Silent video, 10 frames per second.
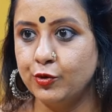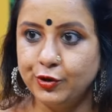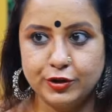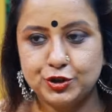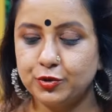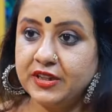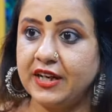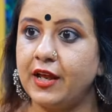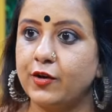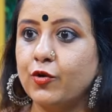ఉండొచ్చు అని
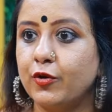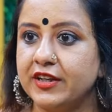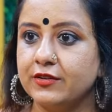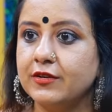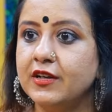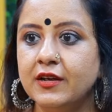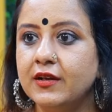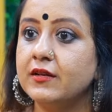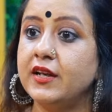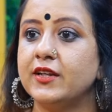నేను అనుకోలేదు hmm.
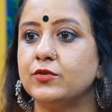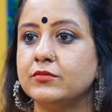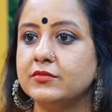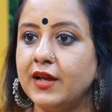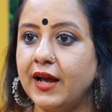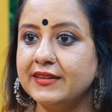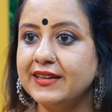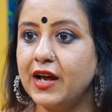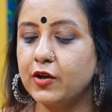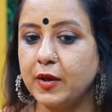లేదు అది
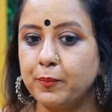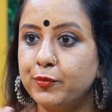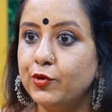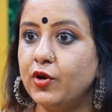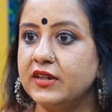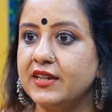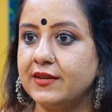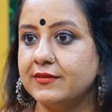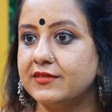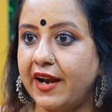నాకు ఎప్పుడు అది
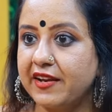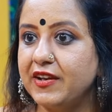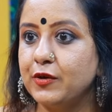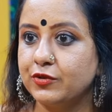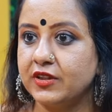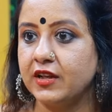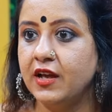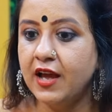థ్రైవింగ్ ఉంది